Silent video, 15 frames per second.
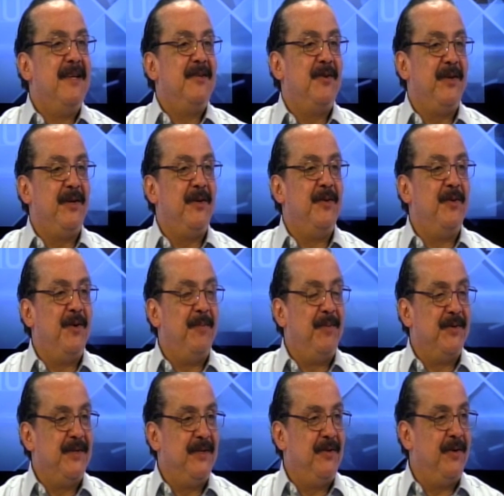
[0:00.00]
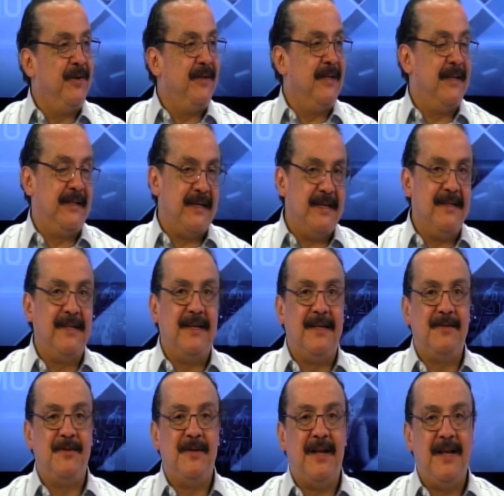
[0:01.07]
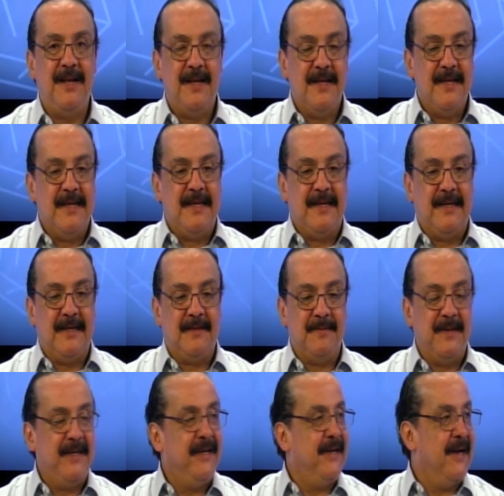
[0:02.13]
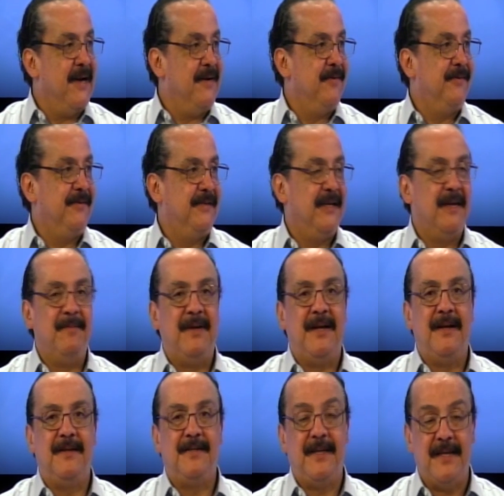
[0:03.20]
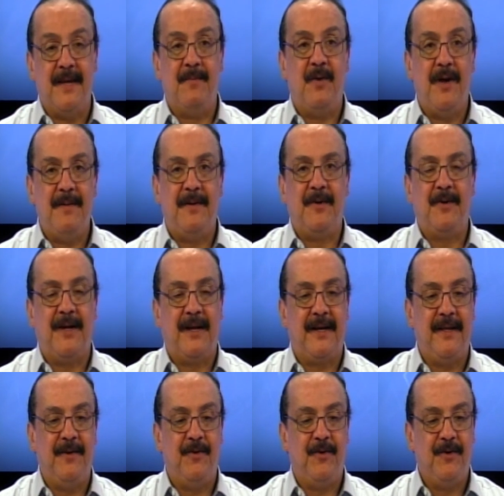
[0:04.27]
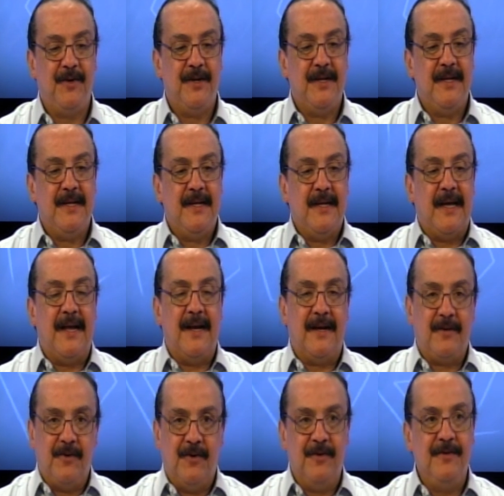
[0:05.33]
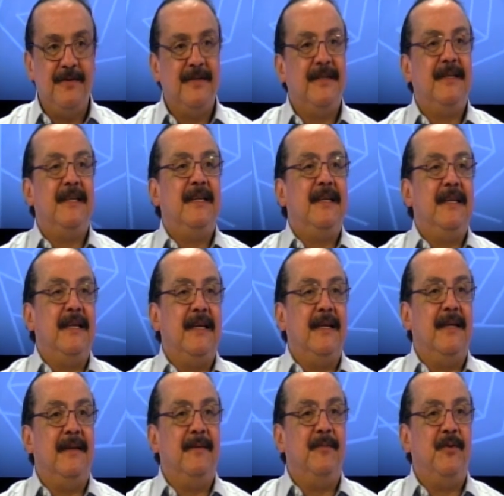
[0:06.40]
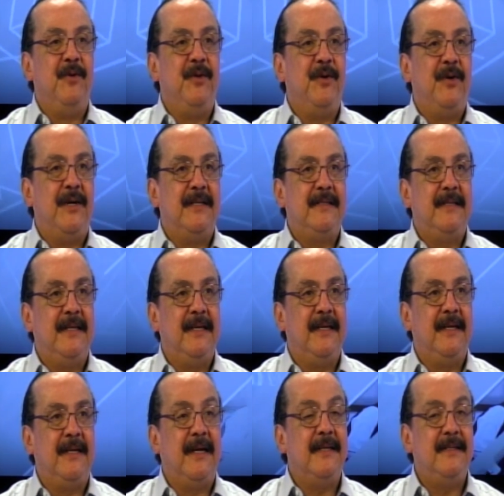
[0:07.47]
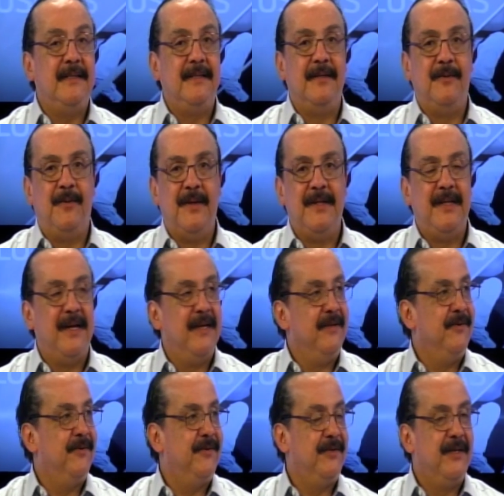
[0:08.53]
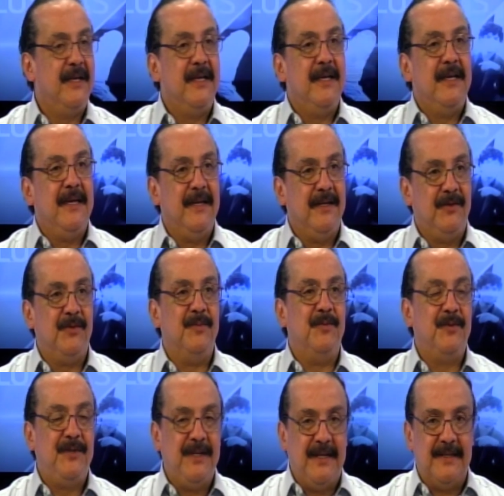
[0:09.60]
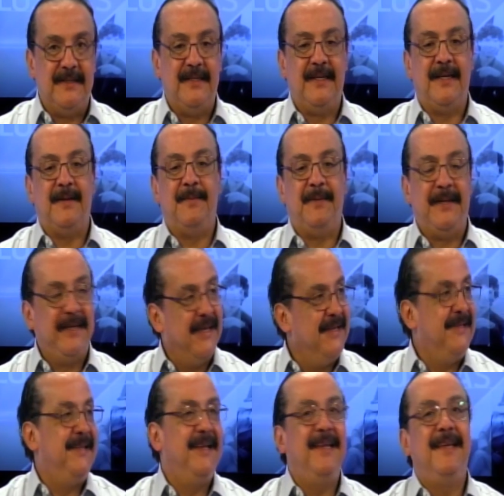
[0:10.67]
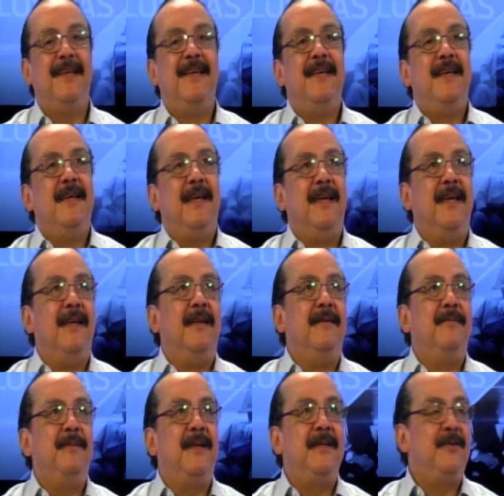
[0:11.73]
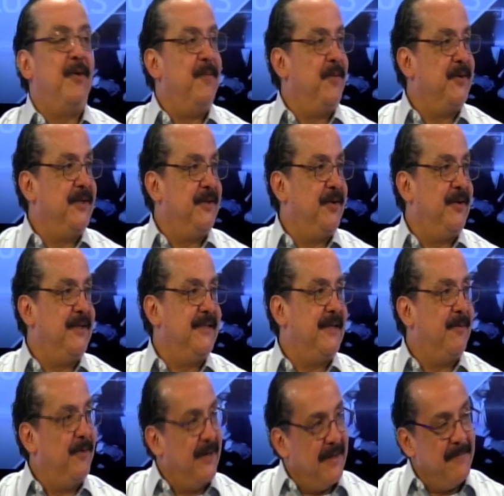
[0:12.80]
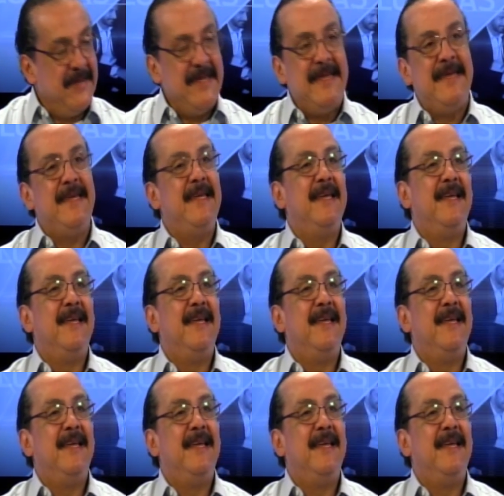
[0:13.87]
soy hijo de un compositor de talla internacional que es mexicano, se, llama, se llamó Álvaro Carrillo Alarcón, eh, murió hace casi 50 años y su música sigue vigente. Eh, es compositor de Sabor a mí,